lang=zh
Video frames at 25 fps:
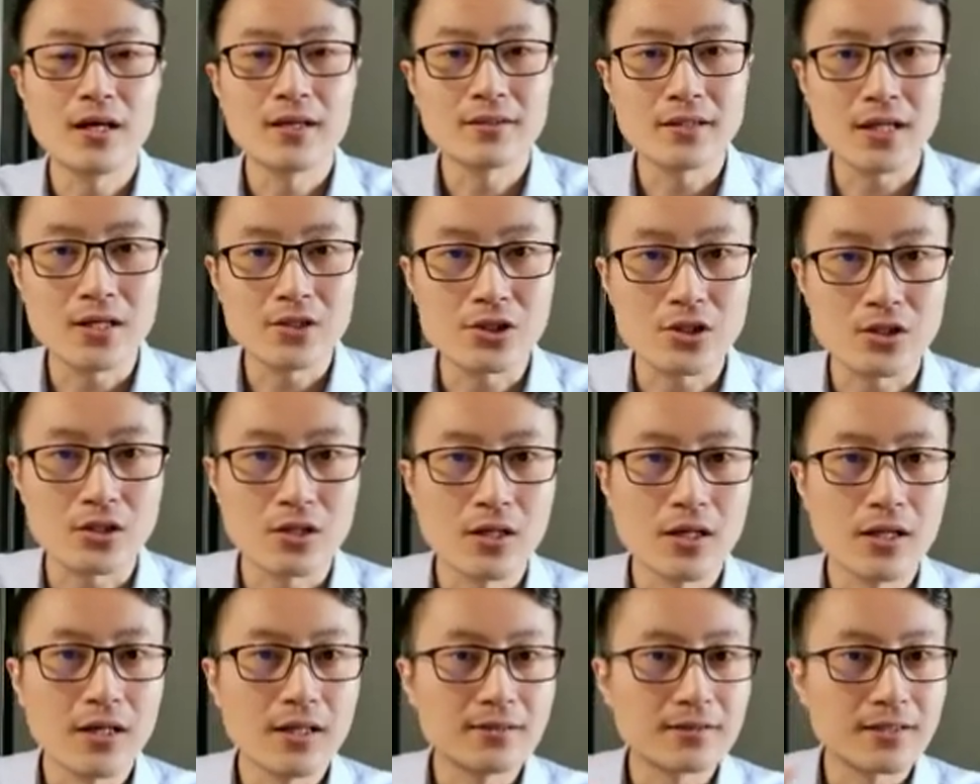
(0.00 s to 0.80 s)
但是
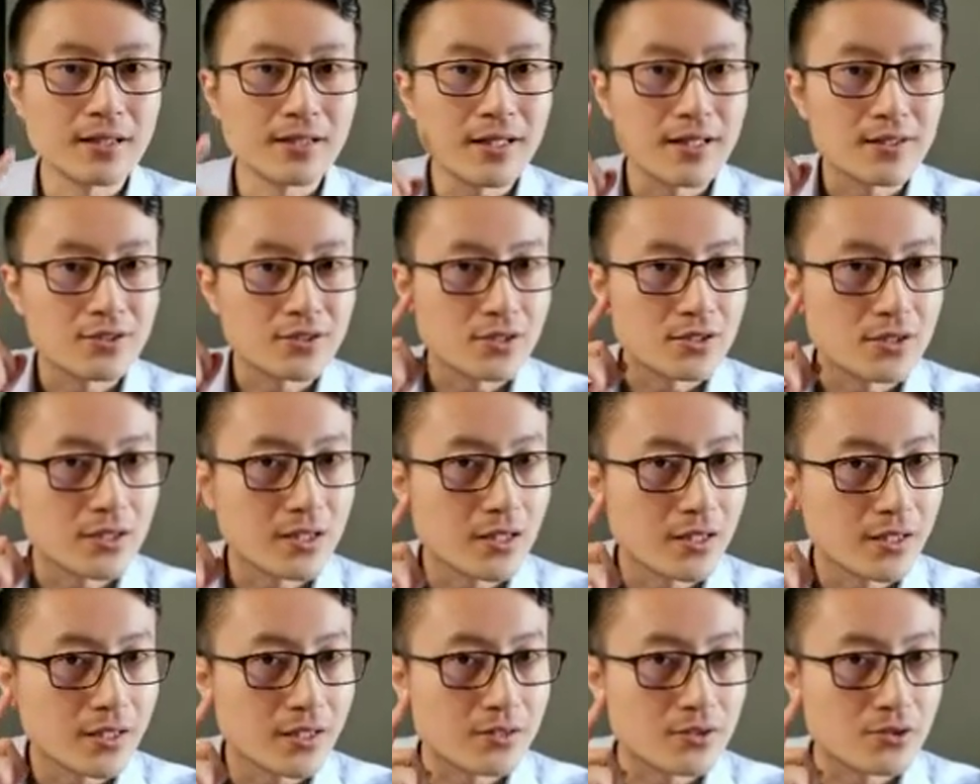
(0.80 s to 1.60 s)
在练习
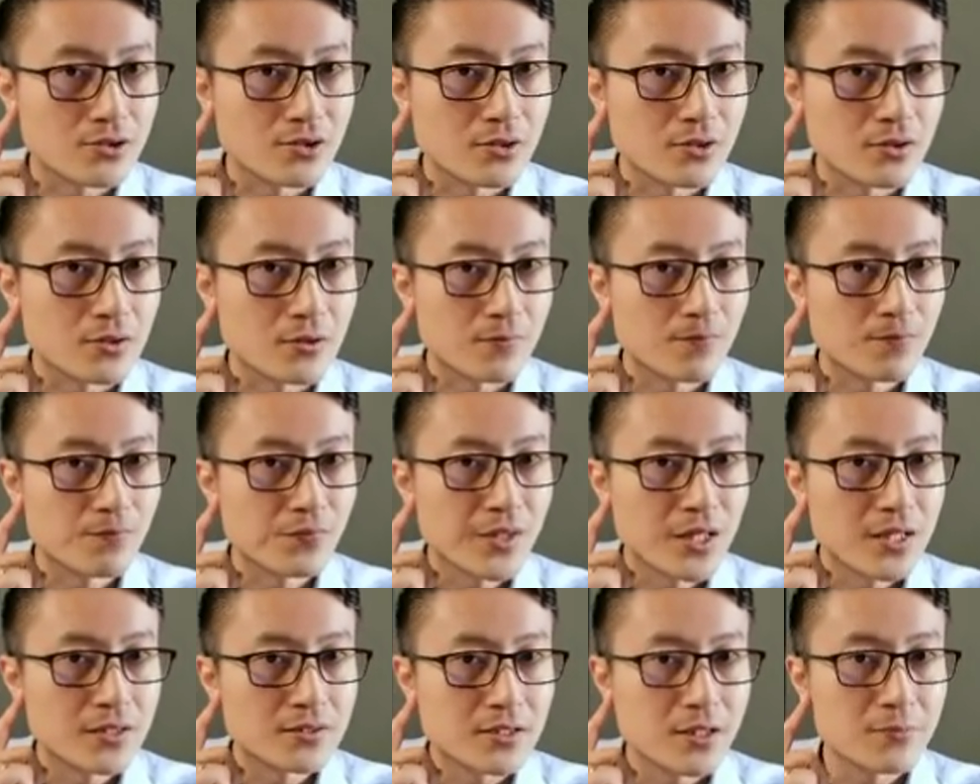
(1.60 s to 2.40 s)
听力的时候，
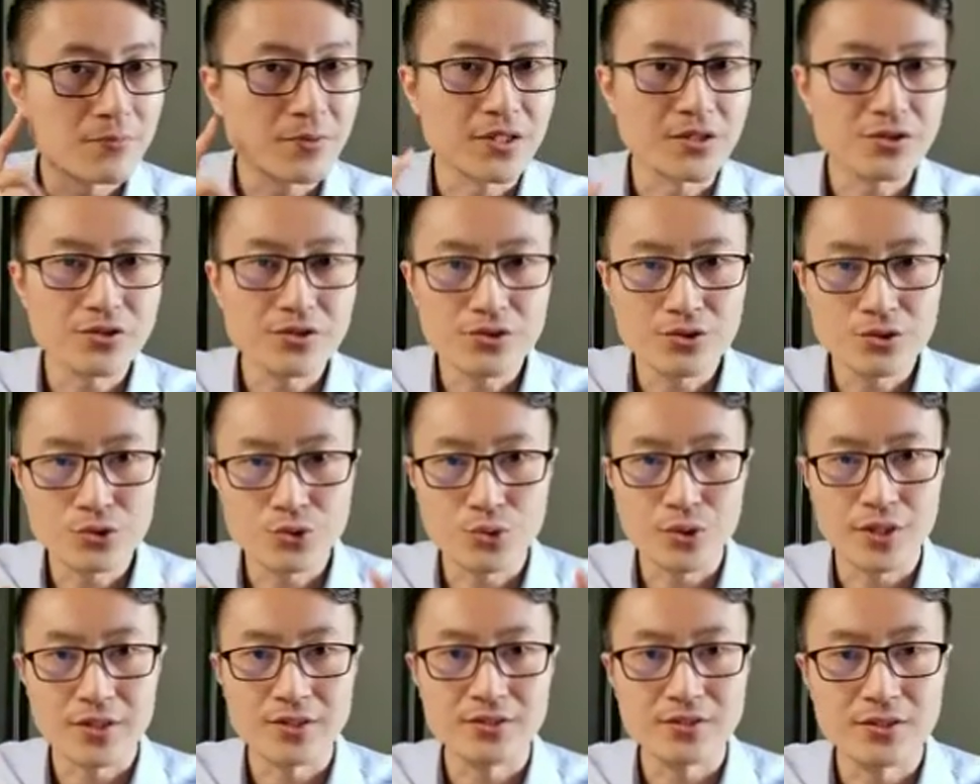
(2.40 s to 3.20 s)
在平时
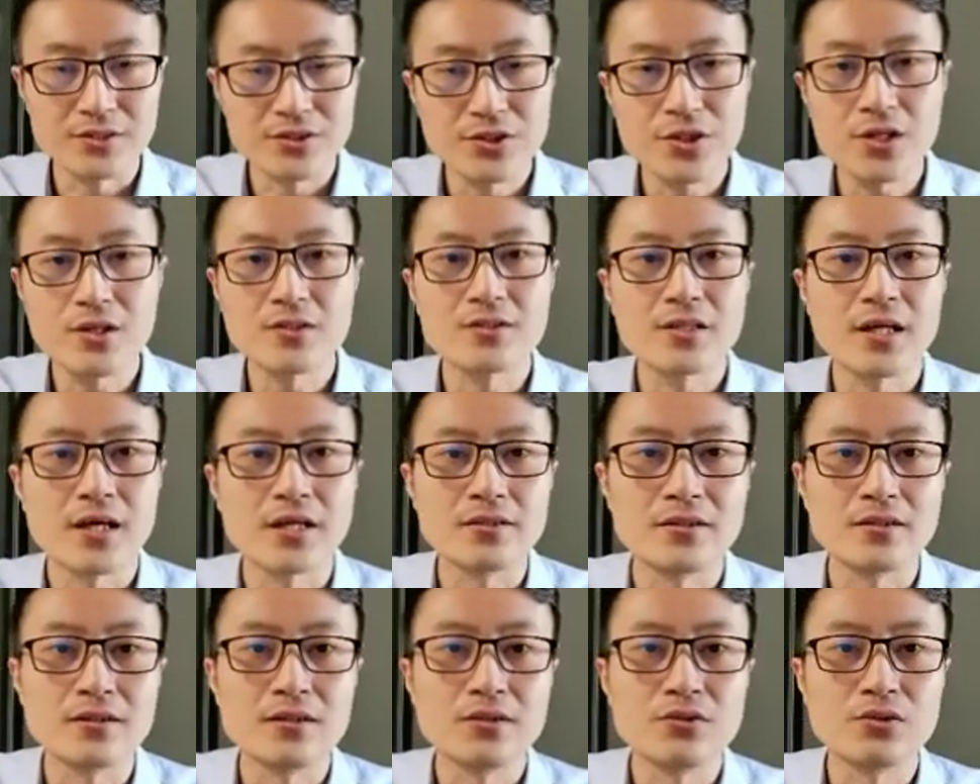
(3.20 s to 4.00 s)
选择教材
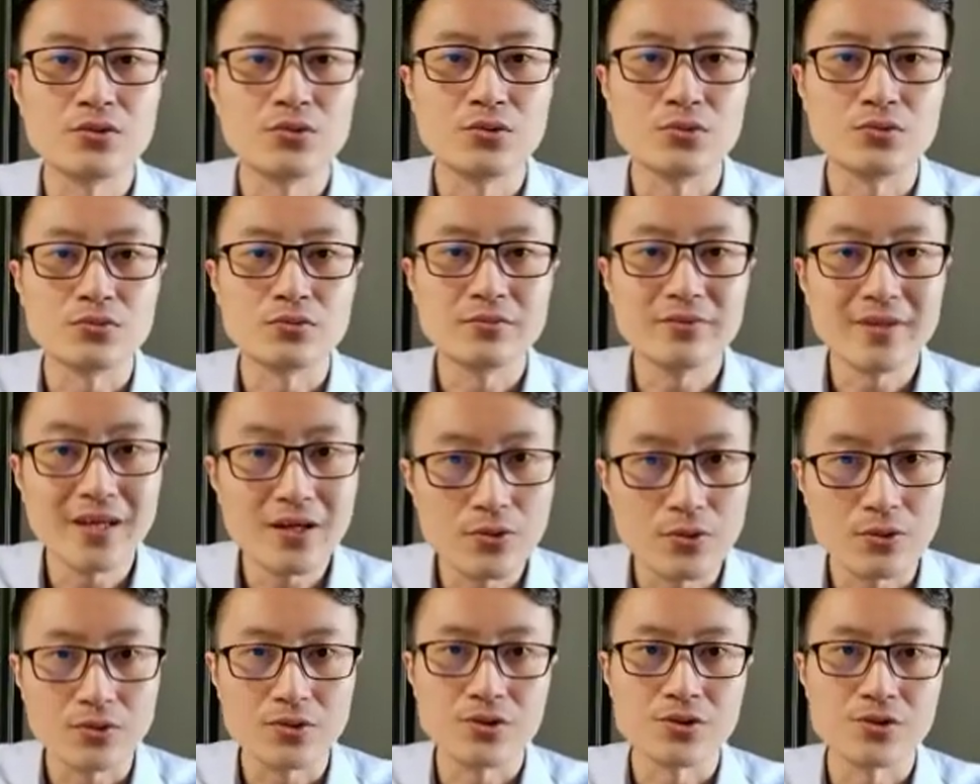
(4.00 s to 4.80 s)
的这种内
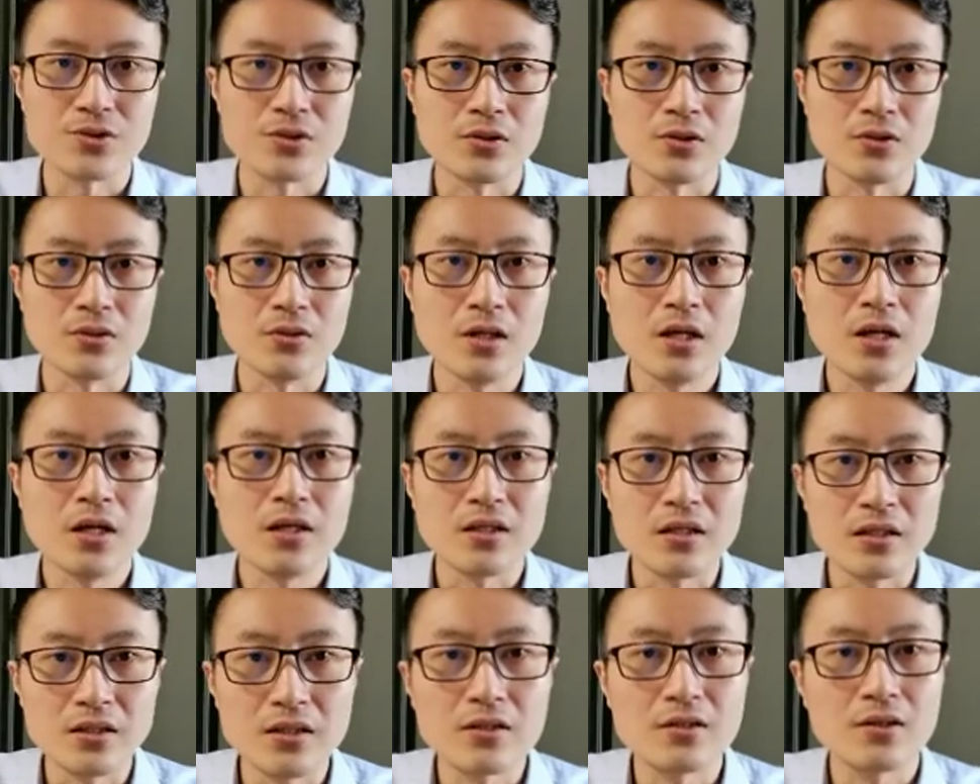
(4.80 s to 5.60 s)
容的时候，
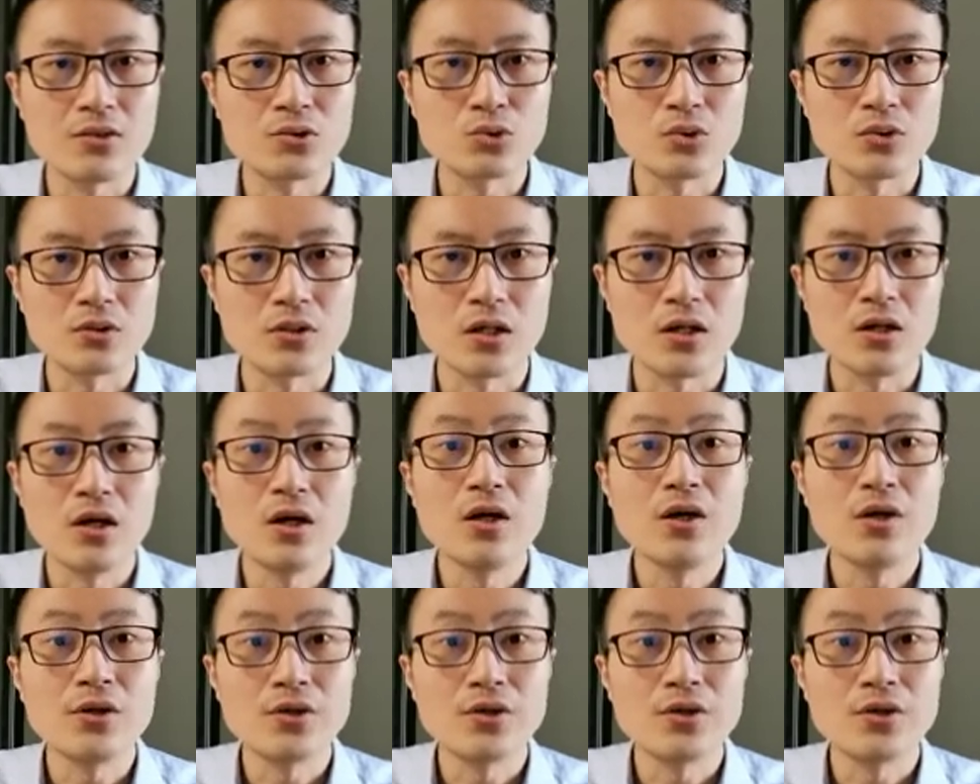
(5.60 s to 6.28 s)
一定要做到。